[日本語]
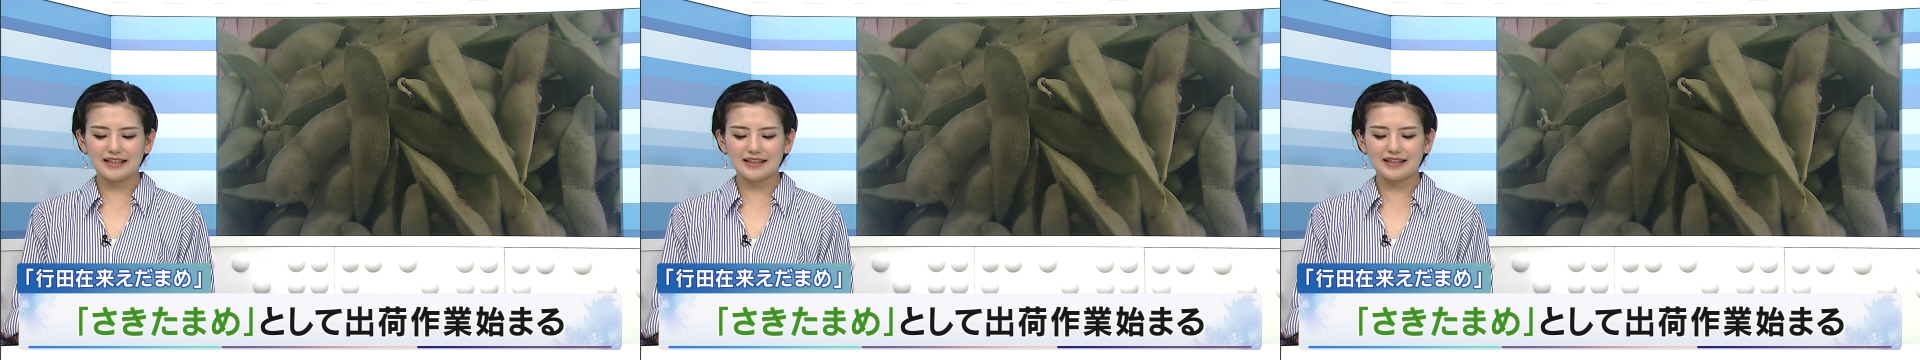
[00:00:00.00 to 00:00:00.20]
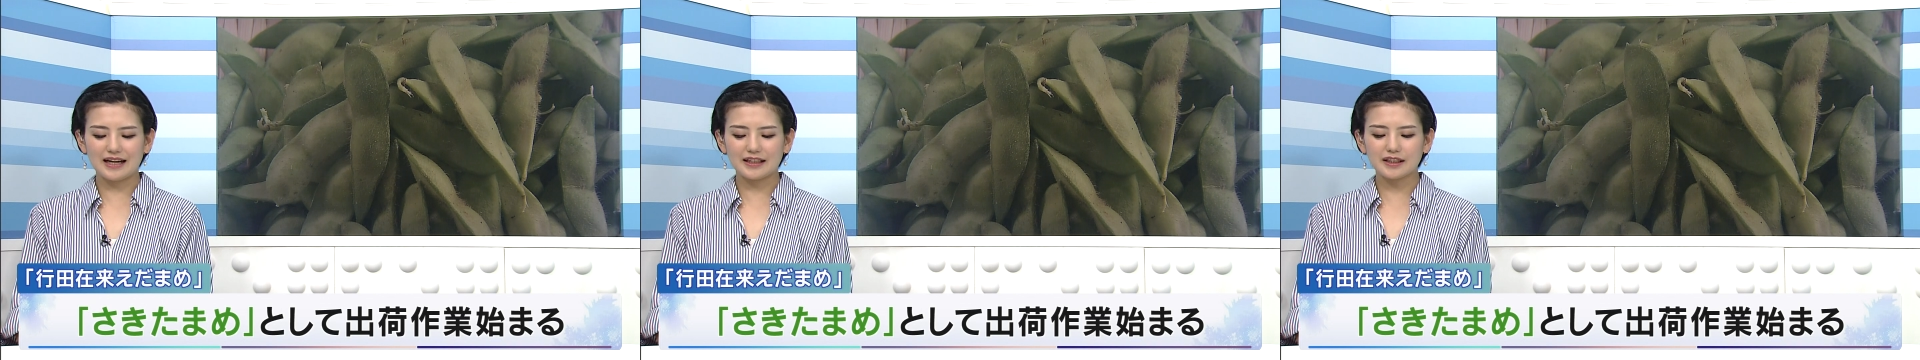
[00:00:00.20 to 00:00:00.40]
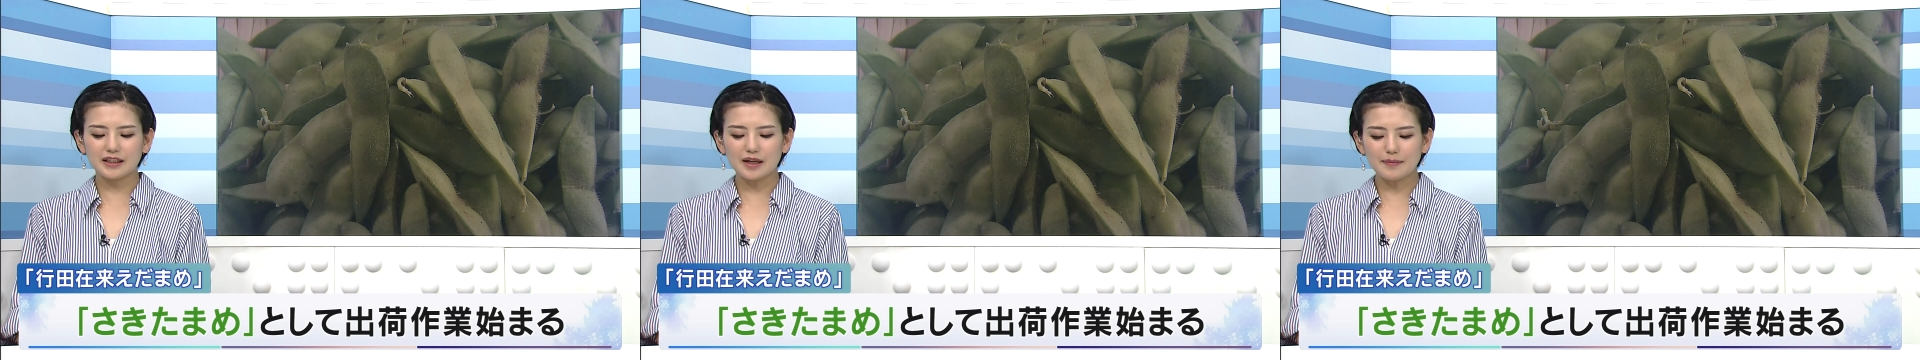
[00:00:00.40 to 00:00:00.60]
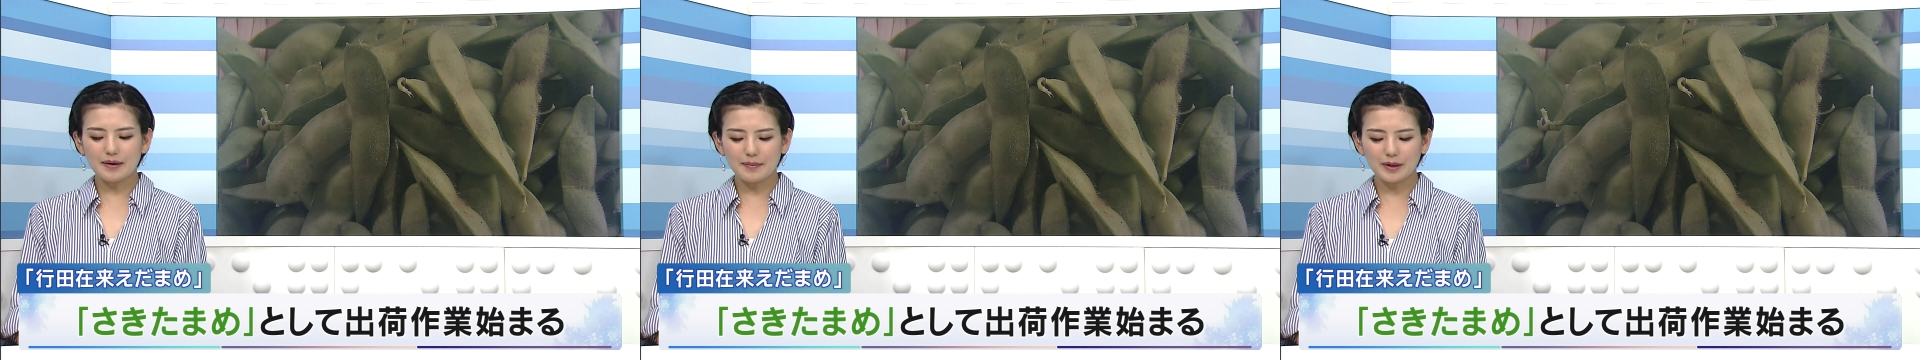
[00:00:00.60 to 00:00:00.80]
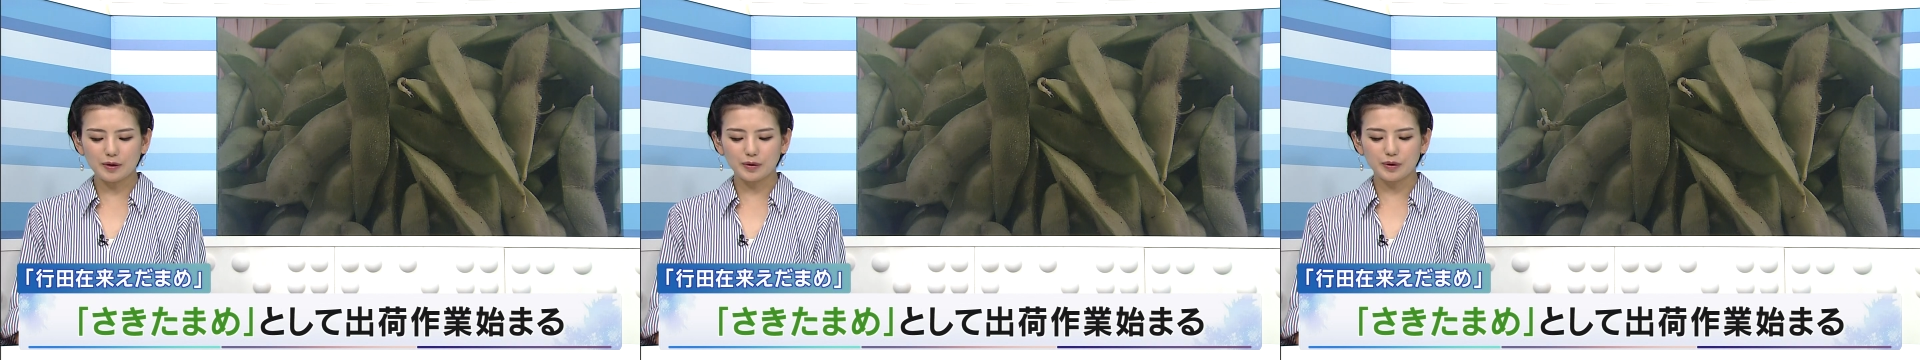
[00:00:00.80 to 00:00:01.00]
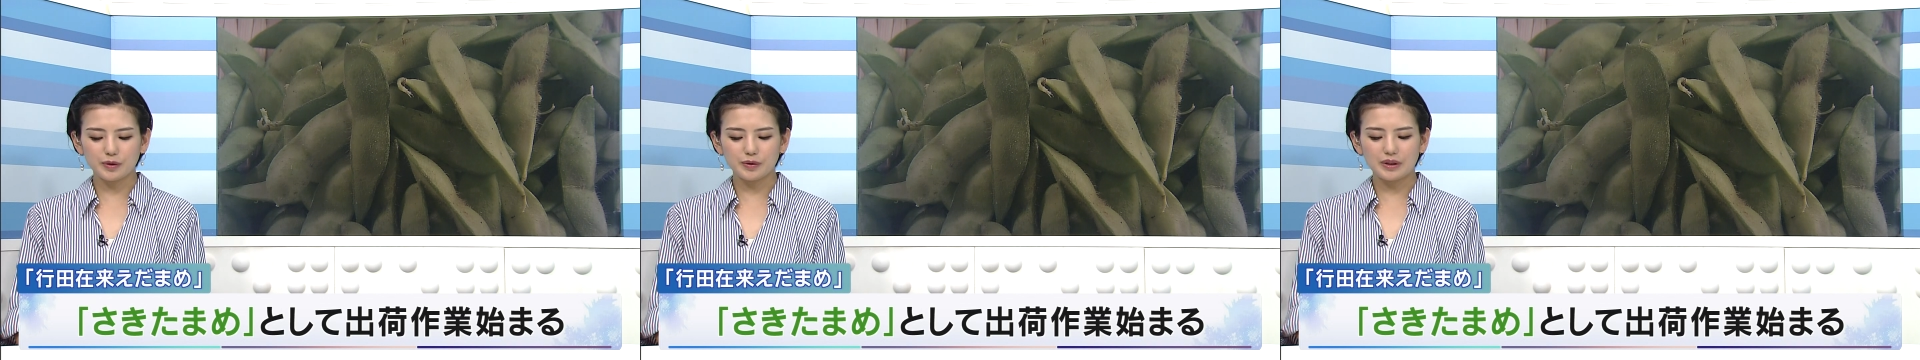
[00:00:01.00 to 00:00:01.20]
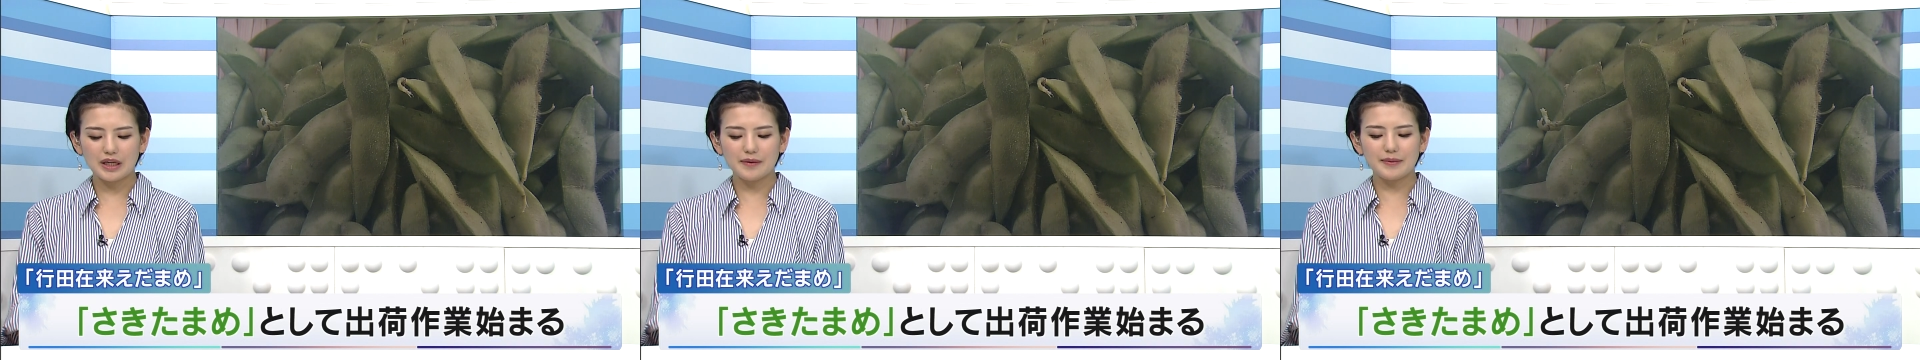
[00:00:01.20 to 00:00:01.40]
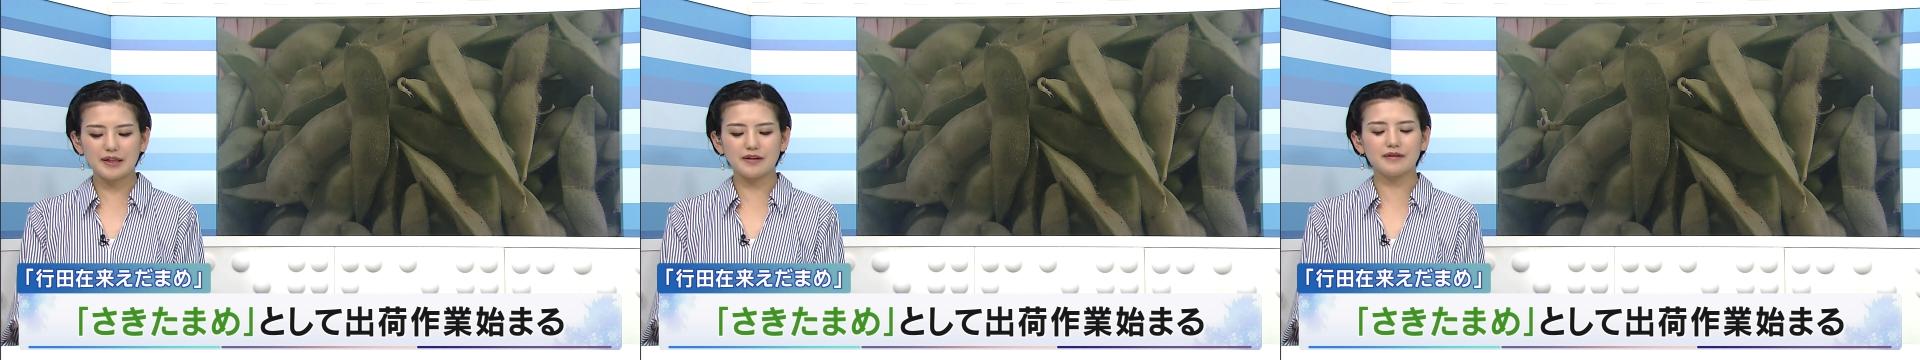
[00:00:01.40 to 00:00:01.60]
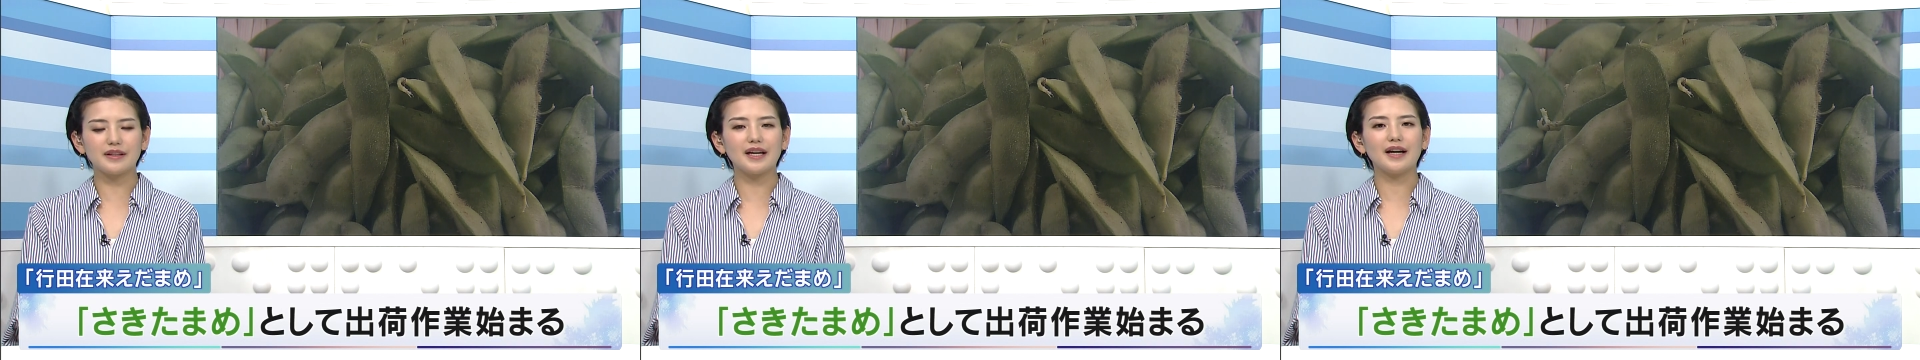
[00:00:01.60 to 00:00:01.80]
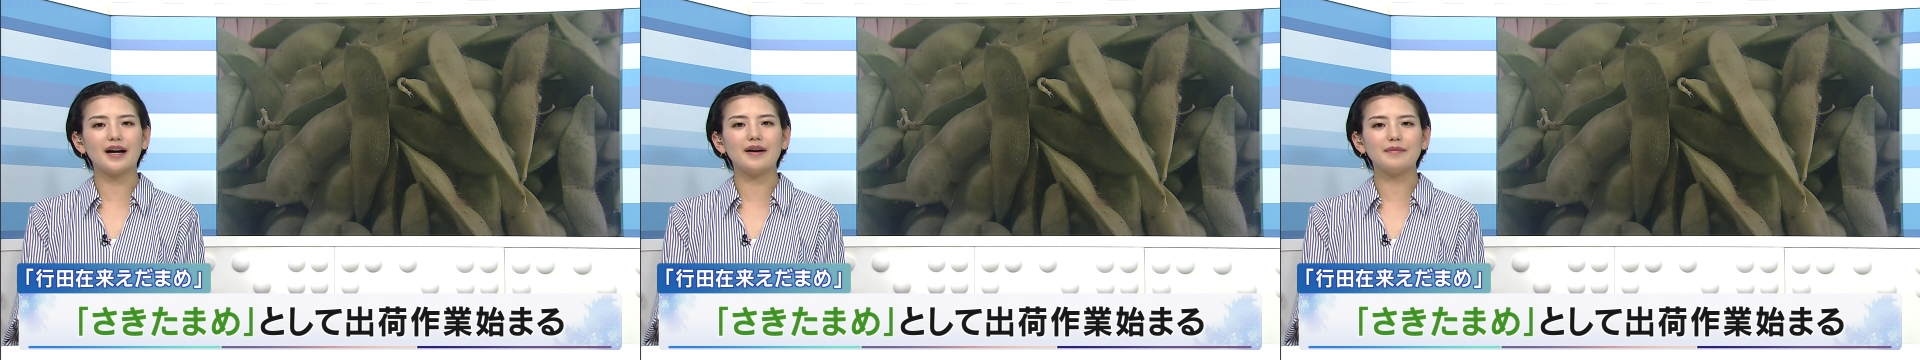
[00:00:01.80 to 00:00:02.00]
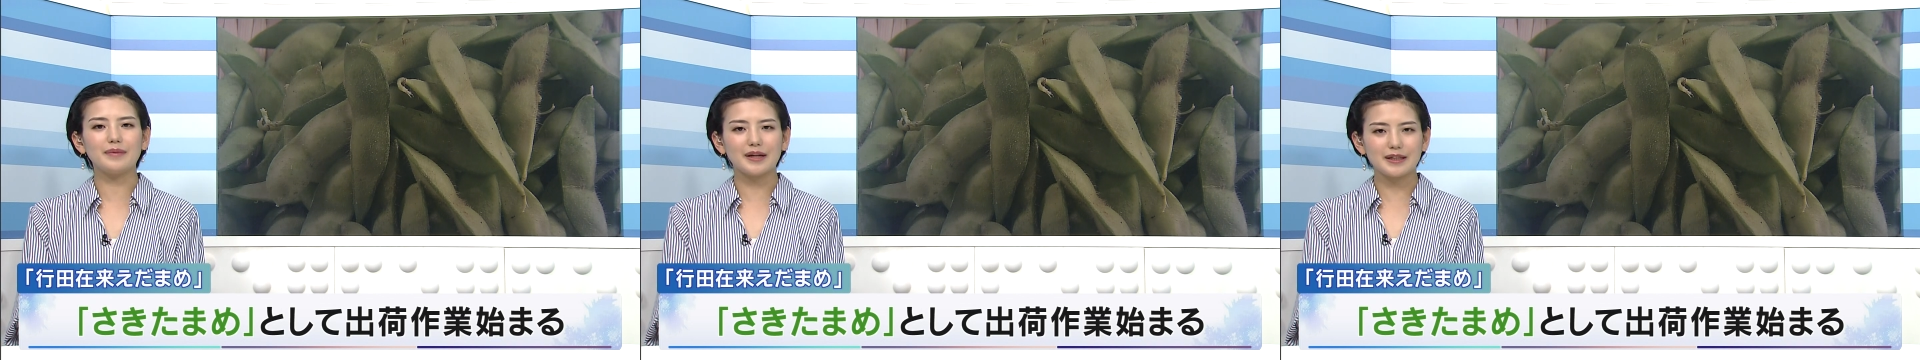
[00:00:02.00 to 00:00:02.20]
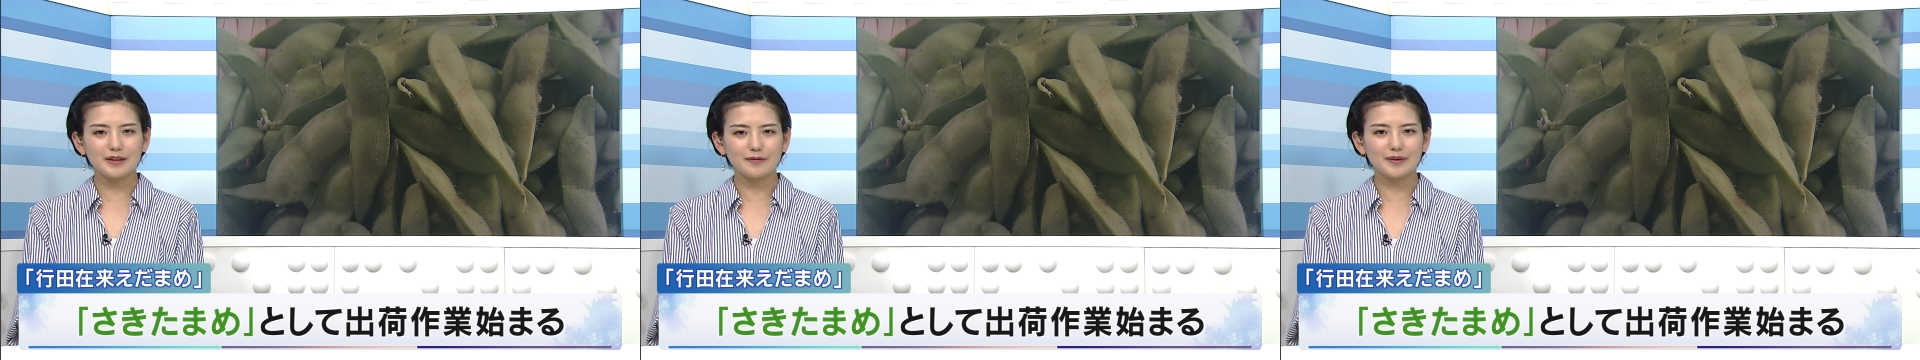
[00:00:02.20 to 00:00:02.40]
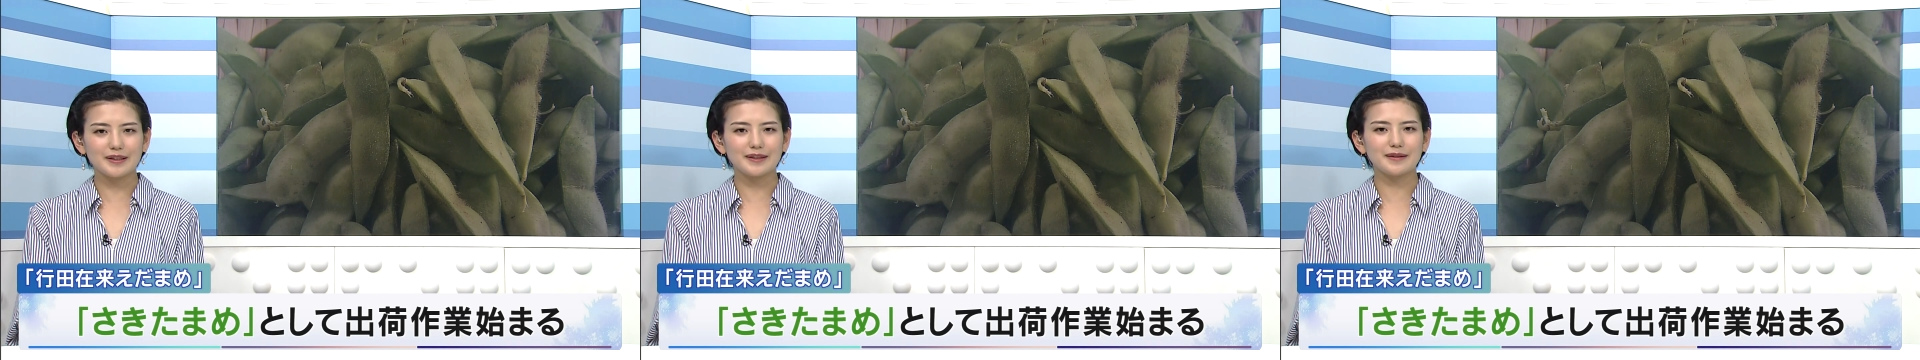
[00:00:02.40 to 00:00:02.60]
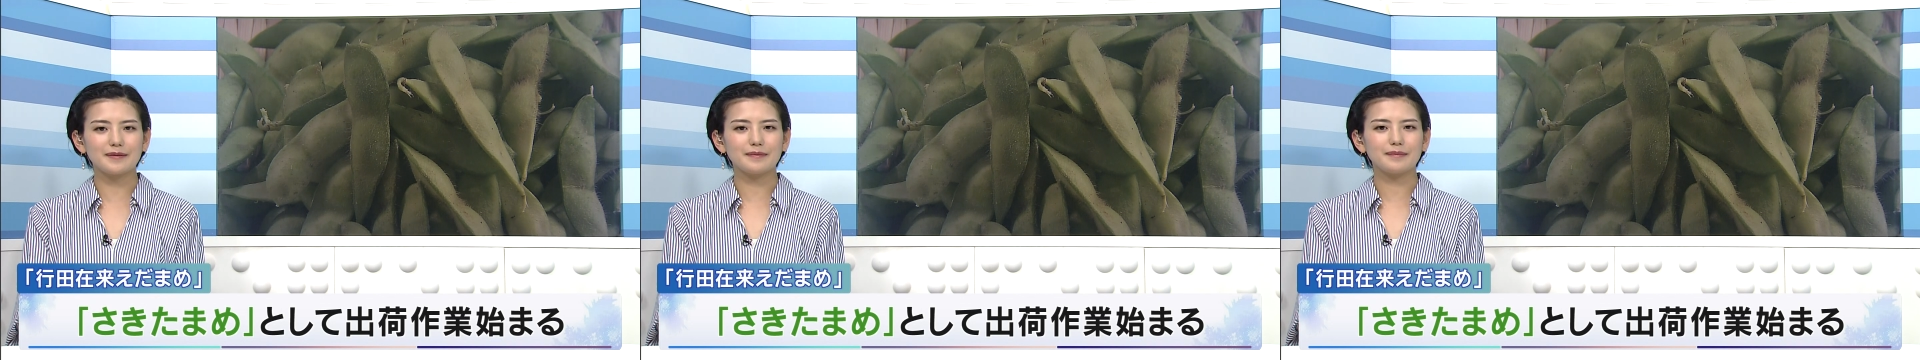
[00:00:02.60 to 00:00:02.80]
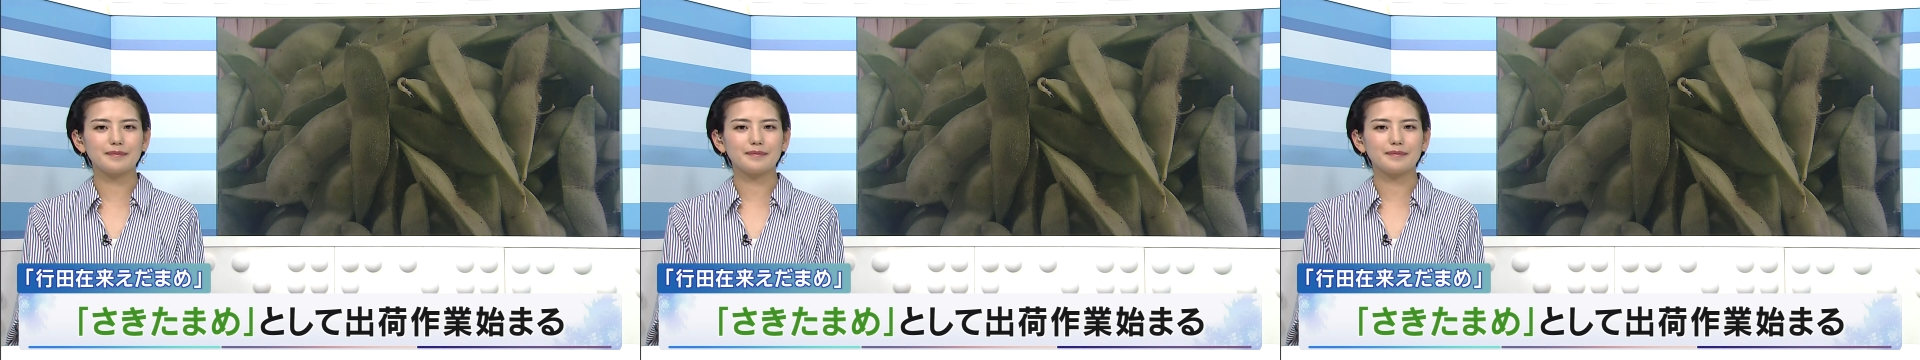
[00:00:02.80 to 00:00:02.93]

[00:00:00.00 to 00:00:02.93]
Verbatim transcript: 咲田豆というネーミングで販売します